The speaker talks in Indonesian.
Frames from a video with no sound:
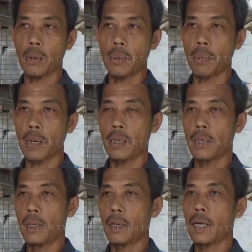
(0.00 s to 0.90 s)
Kalau memang
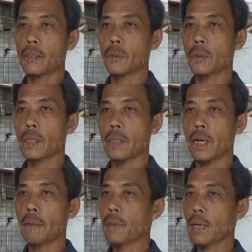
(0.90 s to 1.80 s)
dia itu sudah
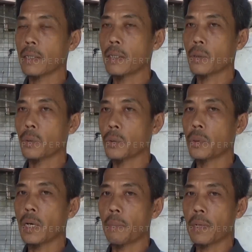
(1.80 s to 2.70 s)
terdaftar di
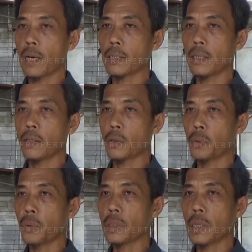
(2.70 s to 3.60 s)
situ, di aplikasi
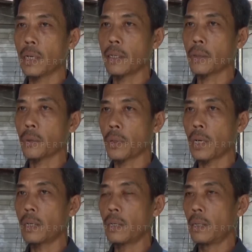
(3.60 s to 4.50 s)
itu, istilahnya itu
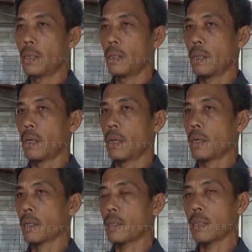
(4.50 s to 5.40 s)
kan,
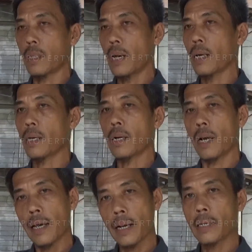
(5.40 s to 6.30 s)
eh, kita
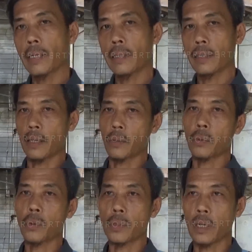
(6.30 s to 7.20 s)
layani
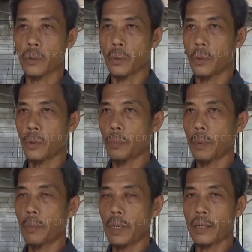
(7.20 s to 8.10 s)
satu, untuk satu
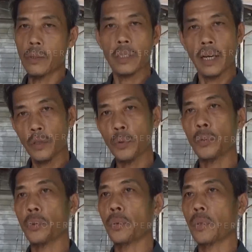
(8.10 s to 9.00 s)
pembelian itu
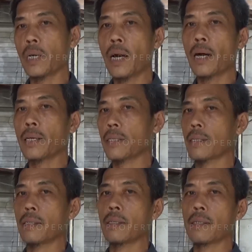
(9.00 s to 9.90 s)
satu
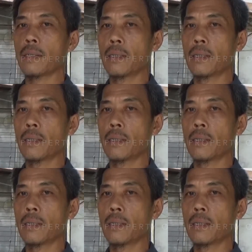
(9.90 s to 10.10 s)
gas.